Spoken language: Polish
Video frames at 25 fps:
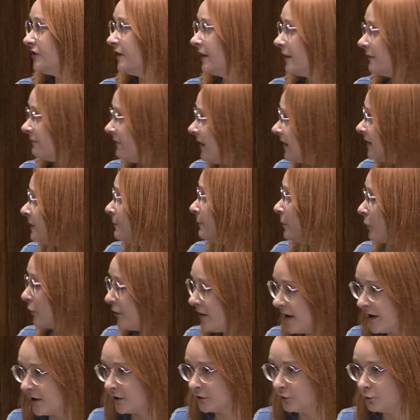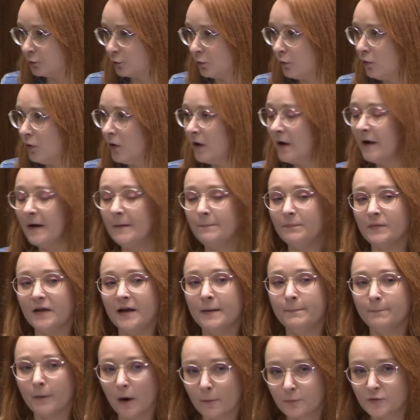tych wad projektu
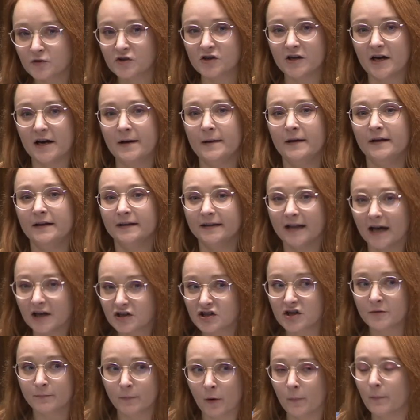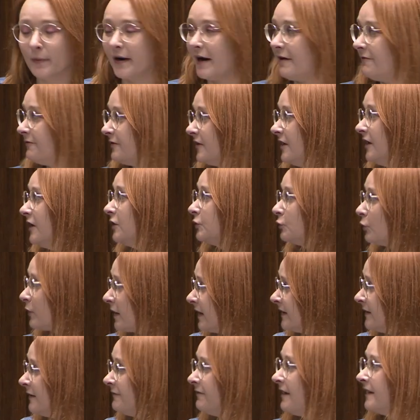i poprze nasze poprawki, które
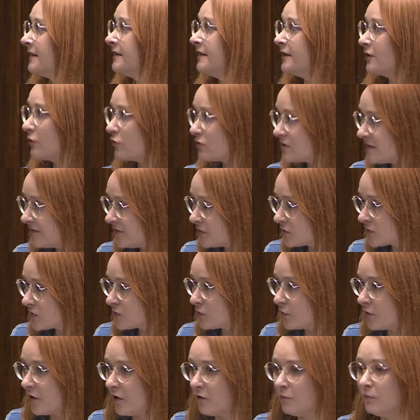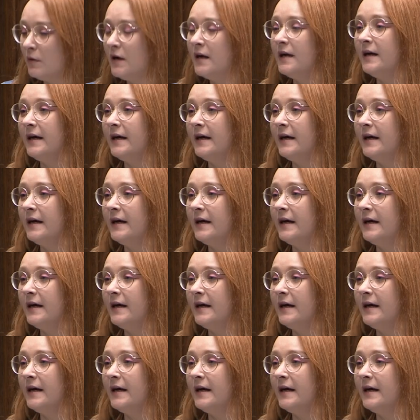te wady rozwiązują